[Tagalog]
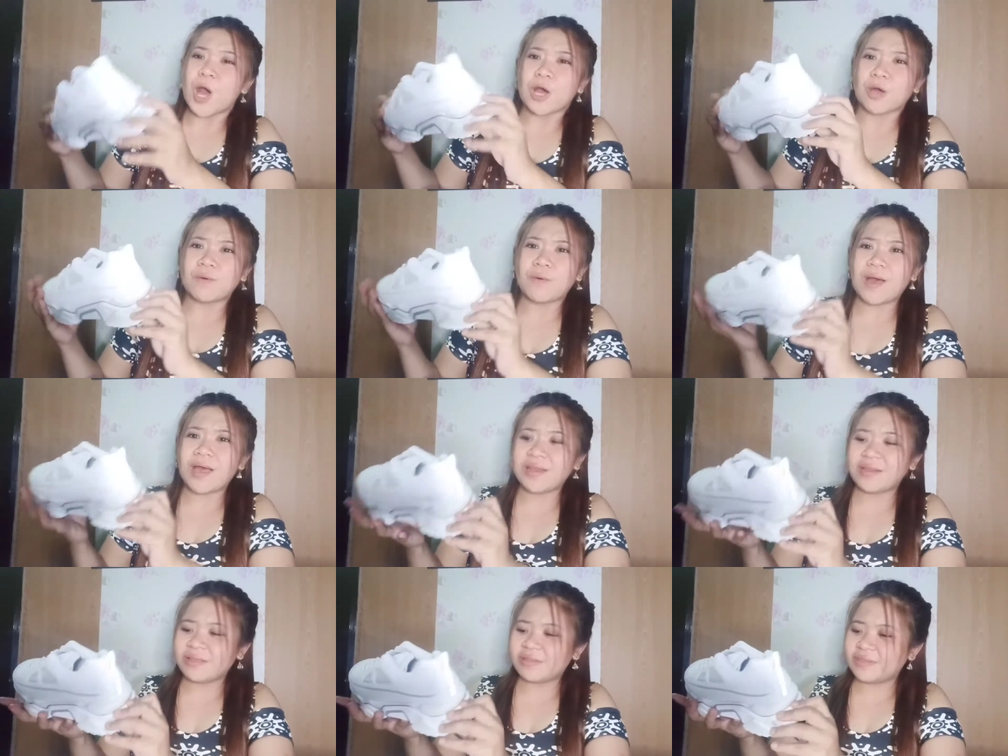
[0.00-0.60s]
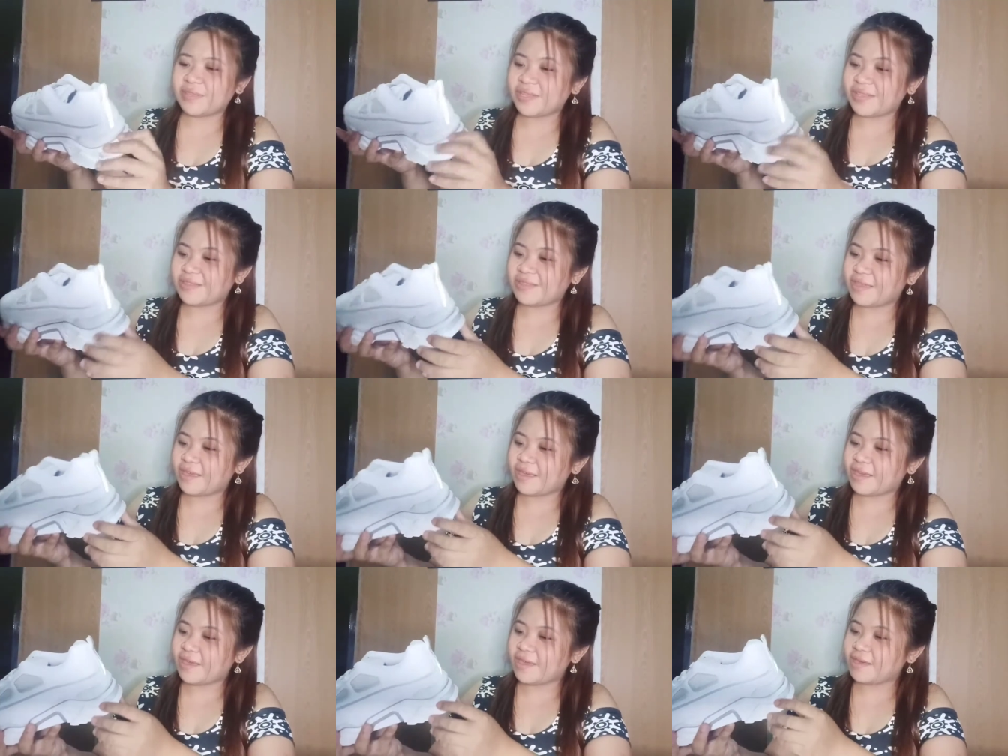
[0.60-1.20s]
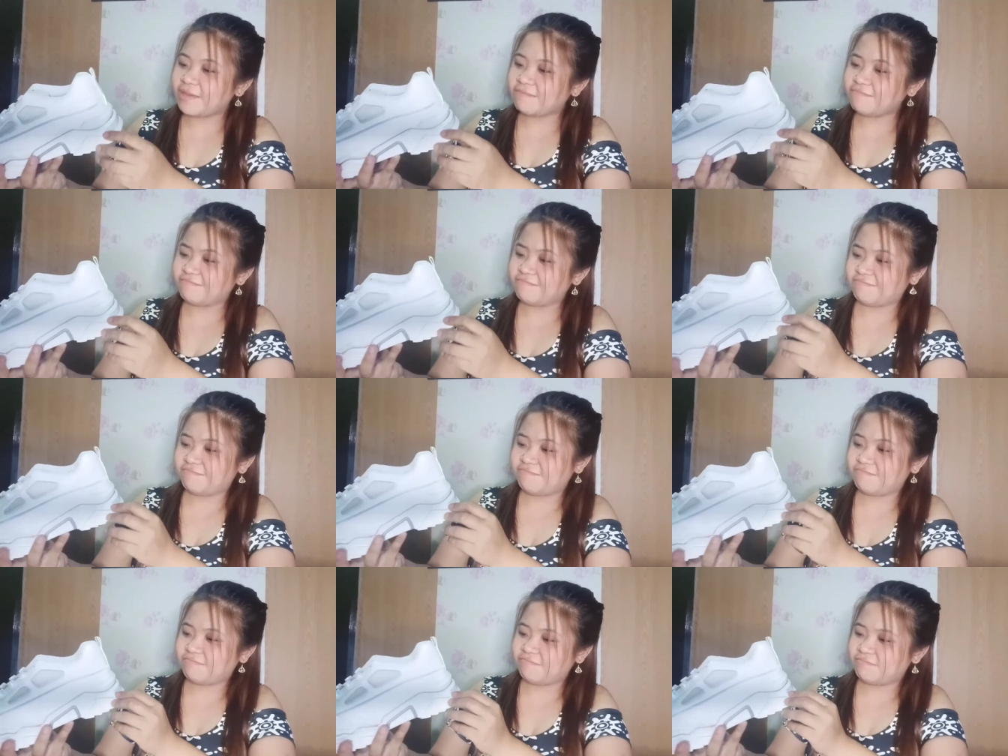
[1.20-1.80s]
Quality din.
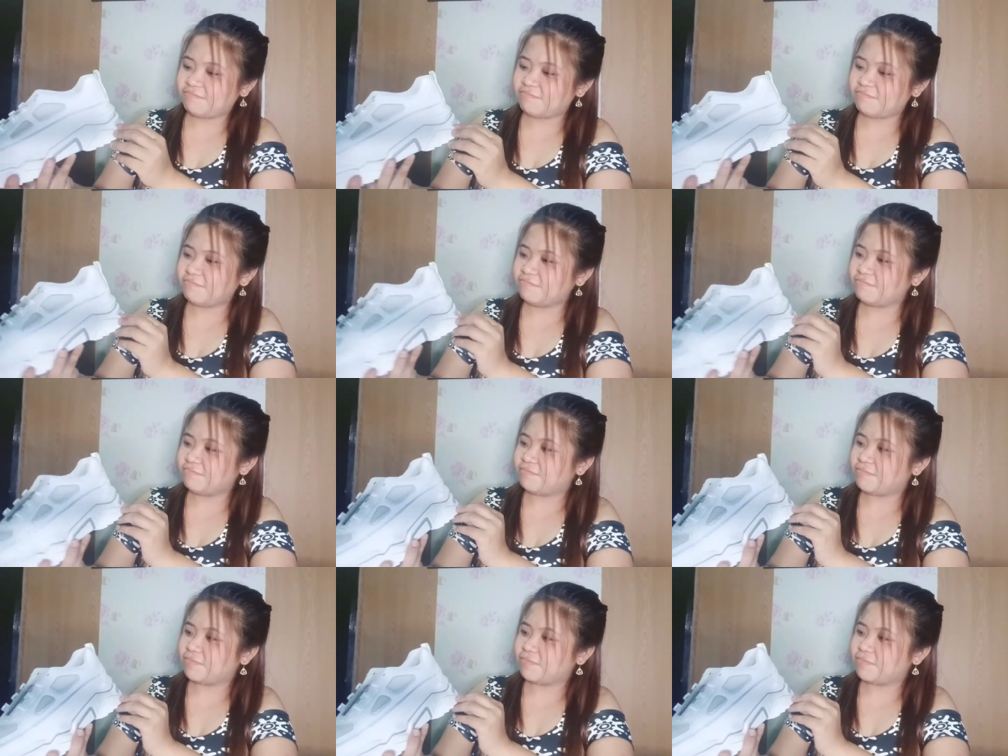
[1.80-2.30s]
Hmm?